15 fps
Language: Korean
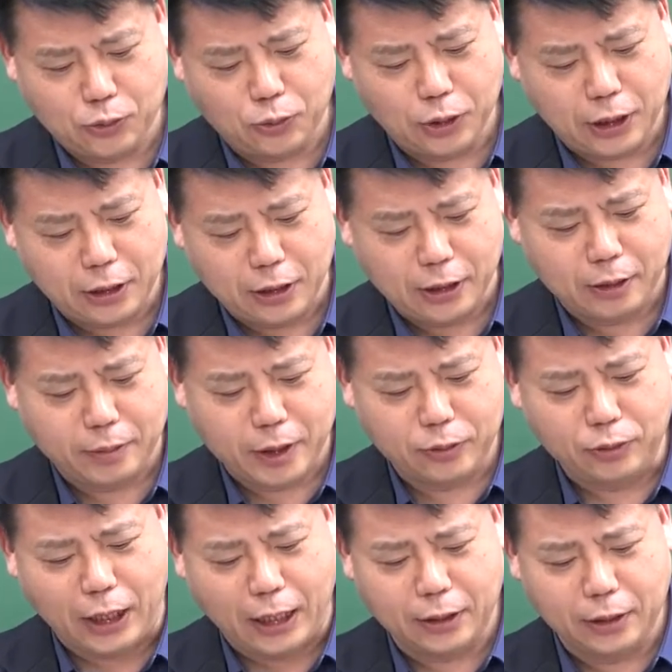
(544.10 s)
통계를
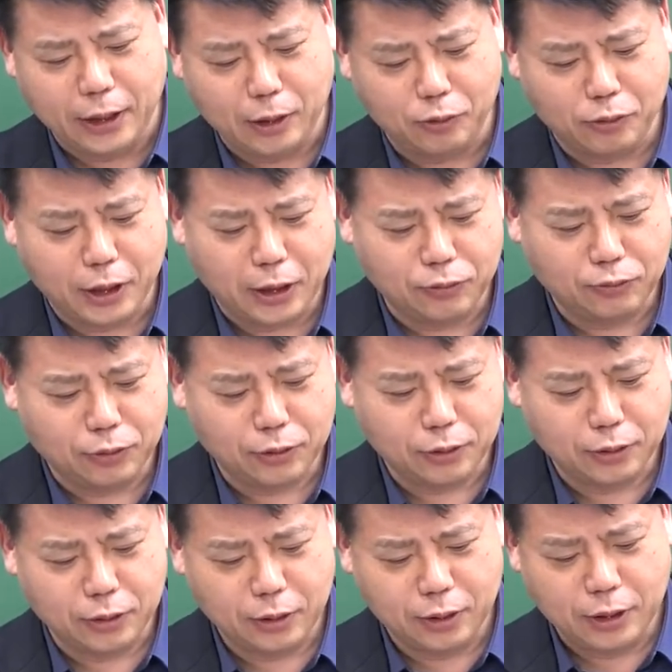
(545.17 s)
내봐도 안 되고
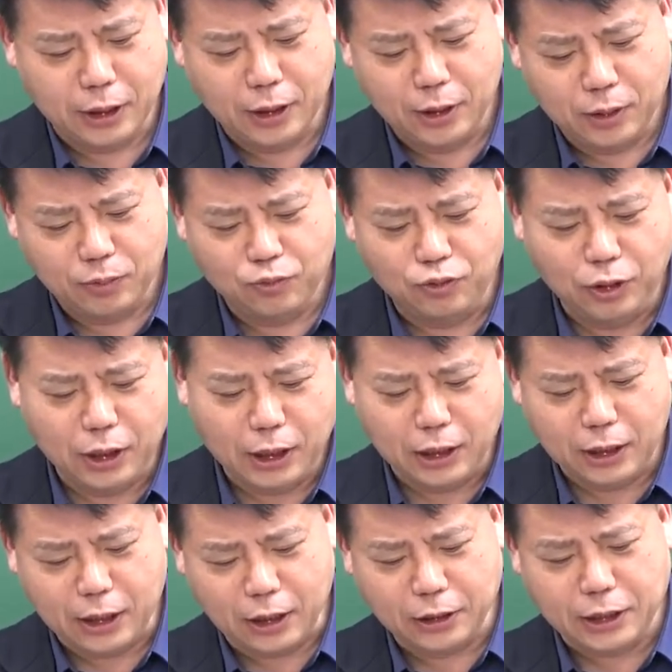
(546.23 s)
되고는 물리가
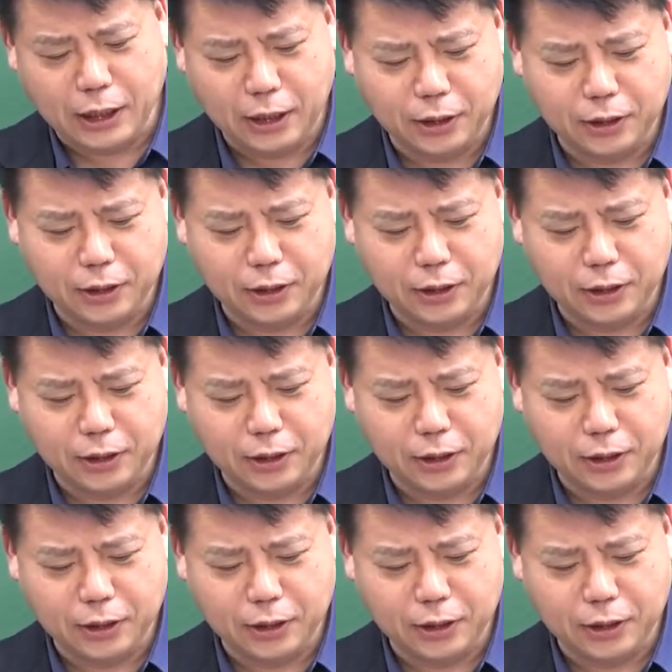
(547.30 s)
굉장히